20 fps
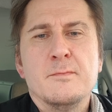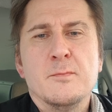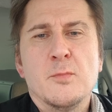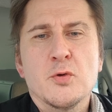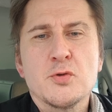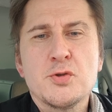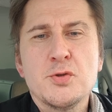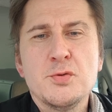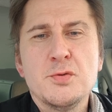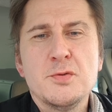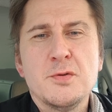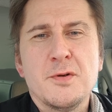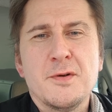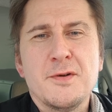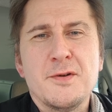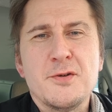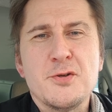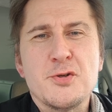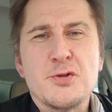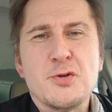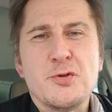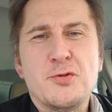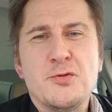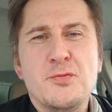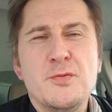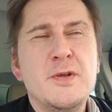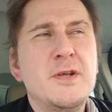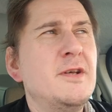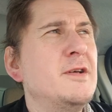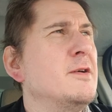Bonjour, je
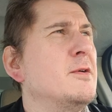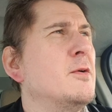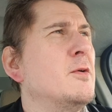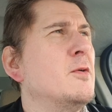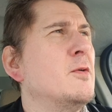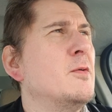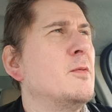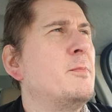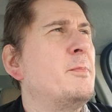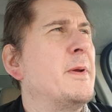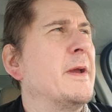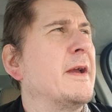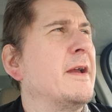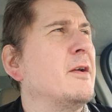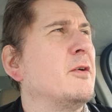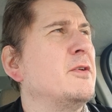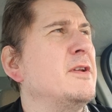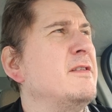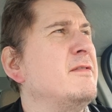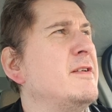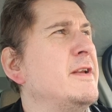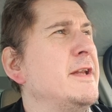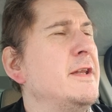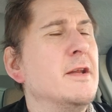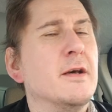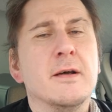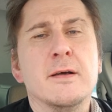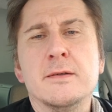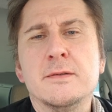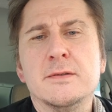suis au Péré en
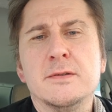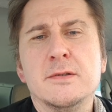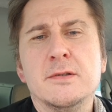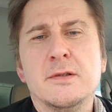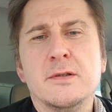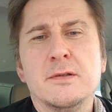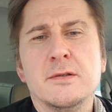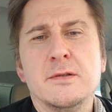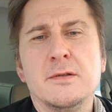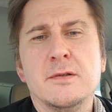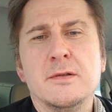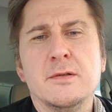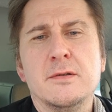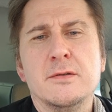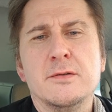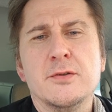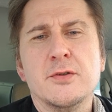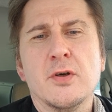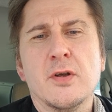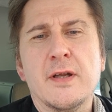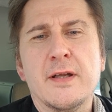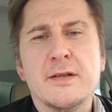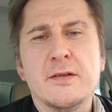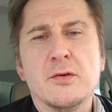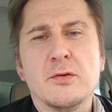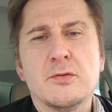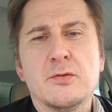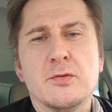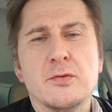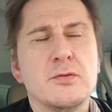Yvelines, euh, dans
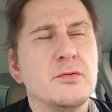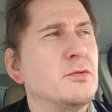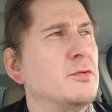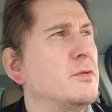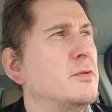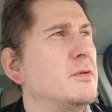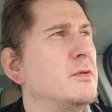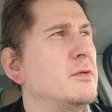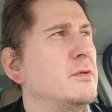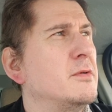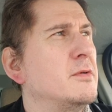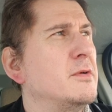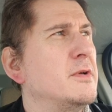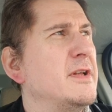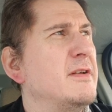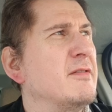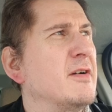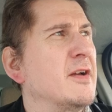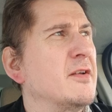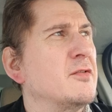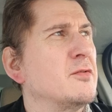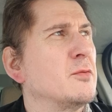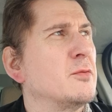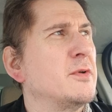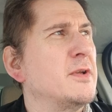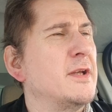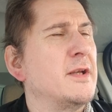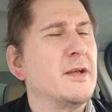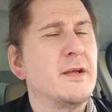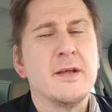l'attente de livraison
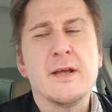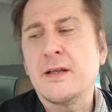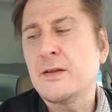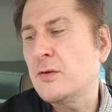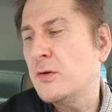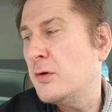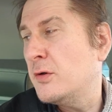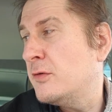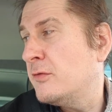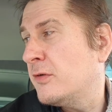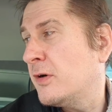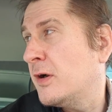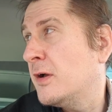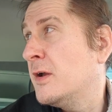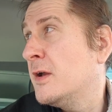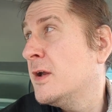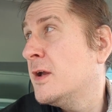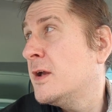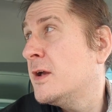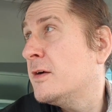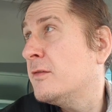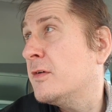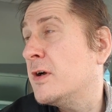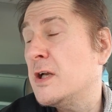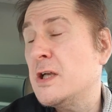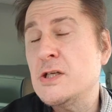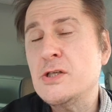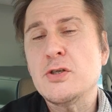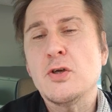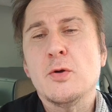des quatre œuvres.
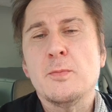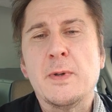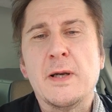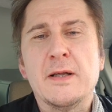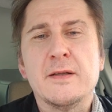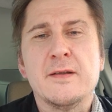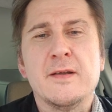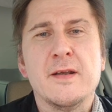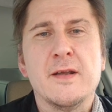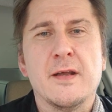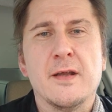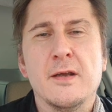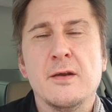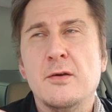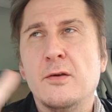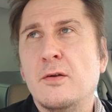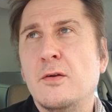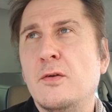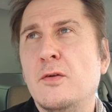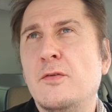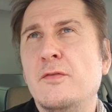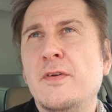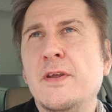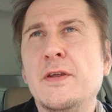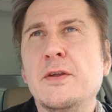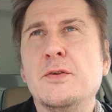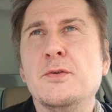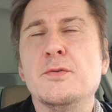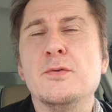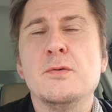Voilà, j'ai emprunté euh, le
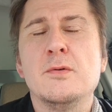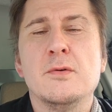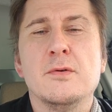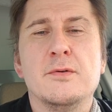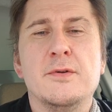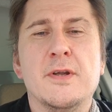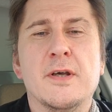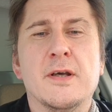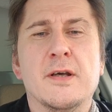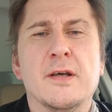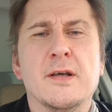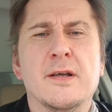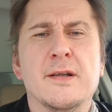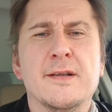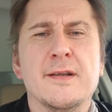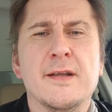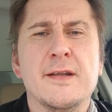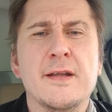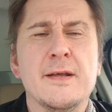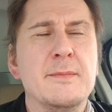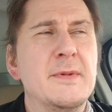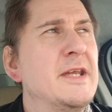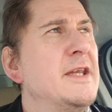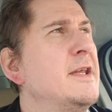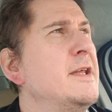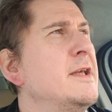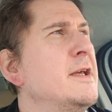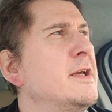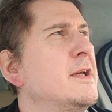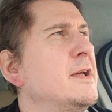véhicule d'un
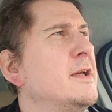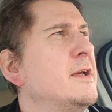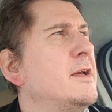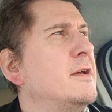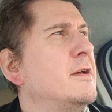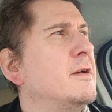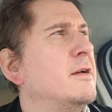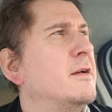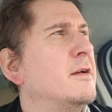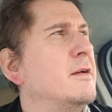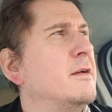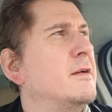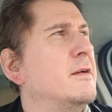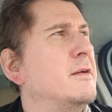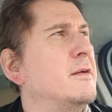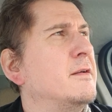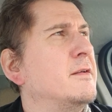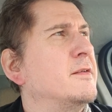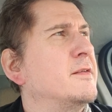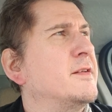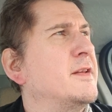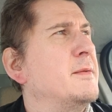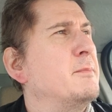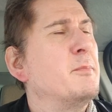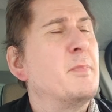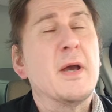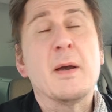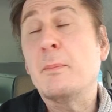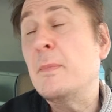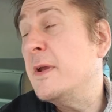ami, euh, ce qui me
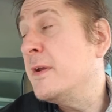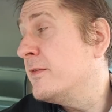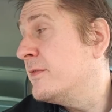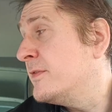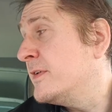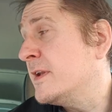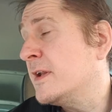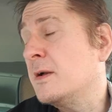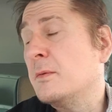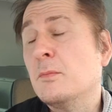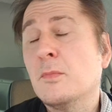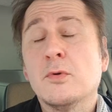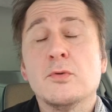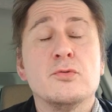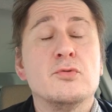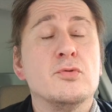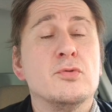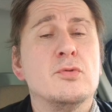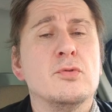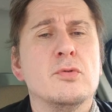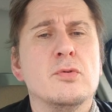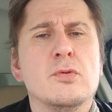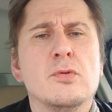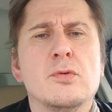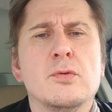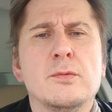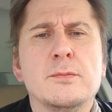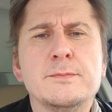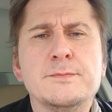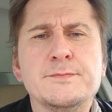permet finalement
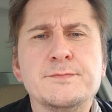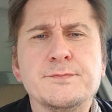de,